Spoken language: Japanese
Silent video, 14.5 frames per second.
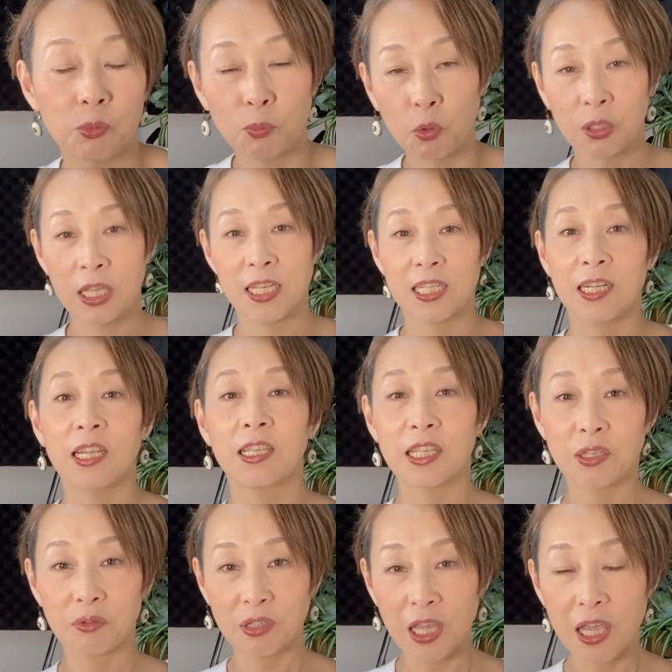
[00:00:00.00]
問題じゃないんで
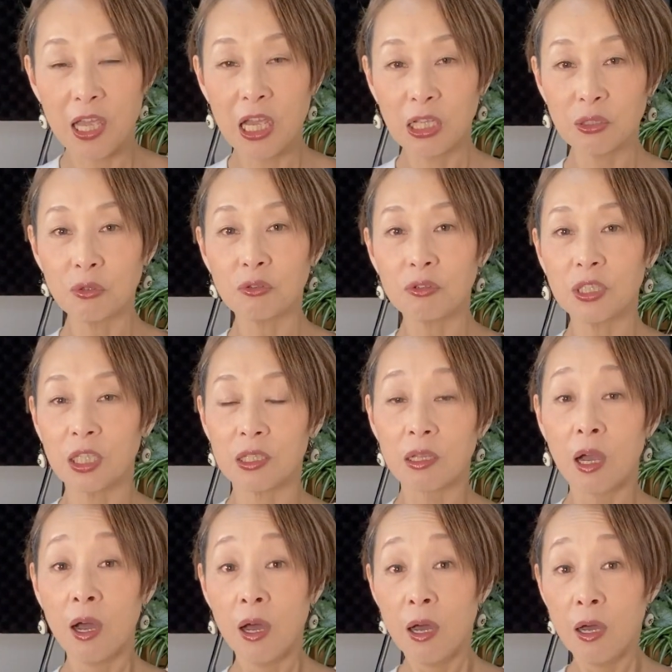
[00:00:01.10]
すよね特に
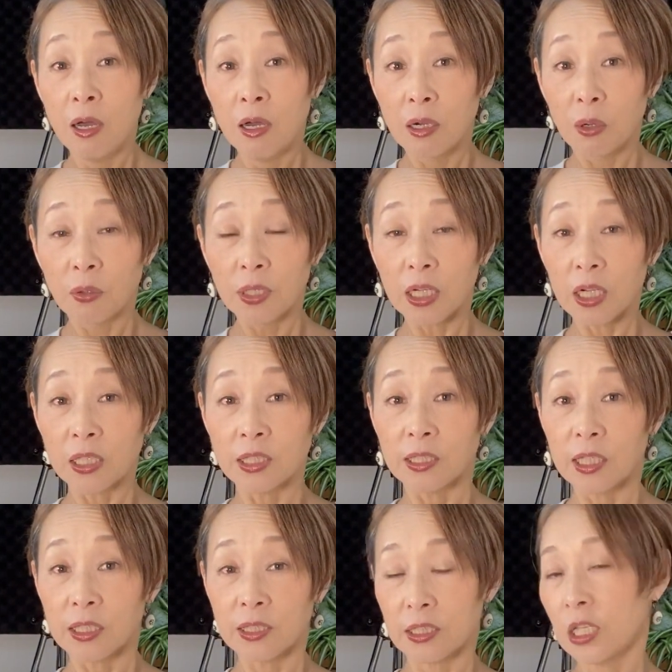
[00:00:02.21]
こんな感じで
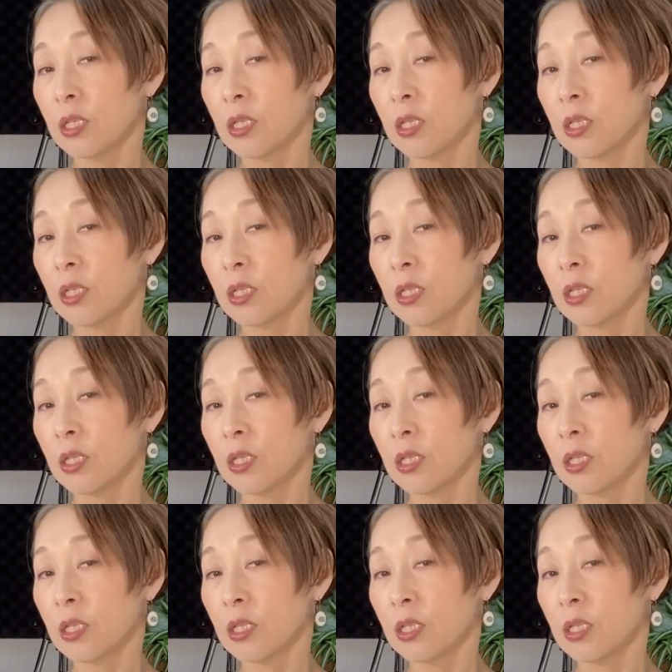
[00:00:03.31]
吸って